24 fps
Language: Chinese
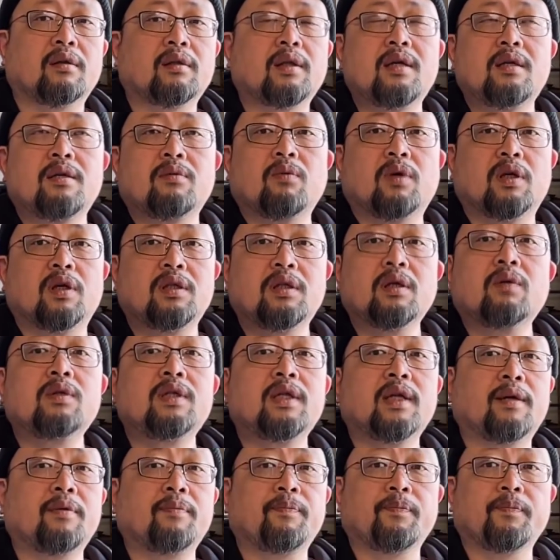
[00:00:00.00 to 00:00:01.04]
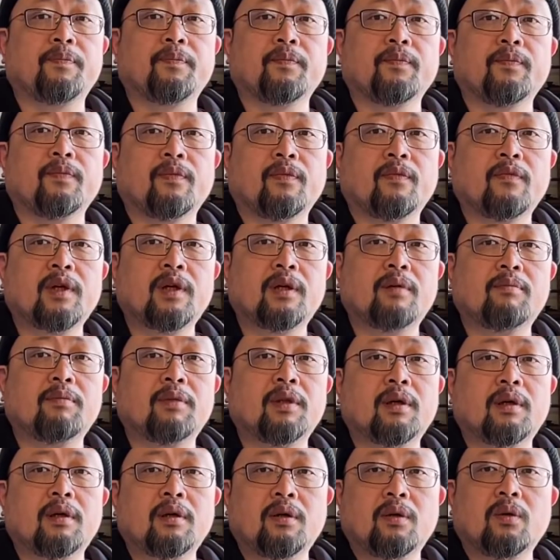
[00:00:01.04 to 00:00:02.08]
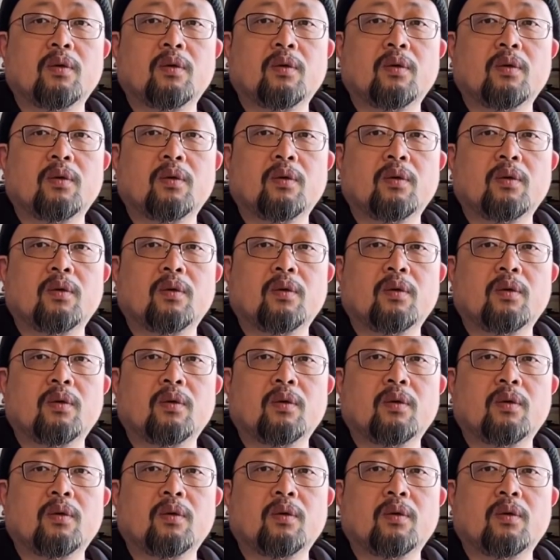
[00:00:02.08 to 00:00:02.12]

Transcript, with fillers: 但是我交钱，为什么呢？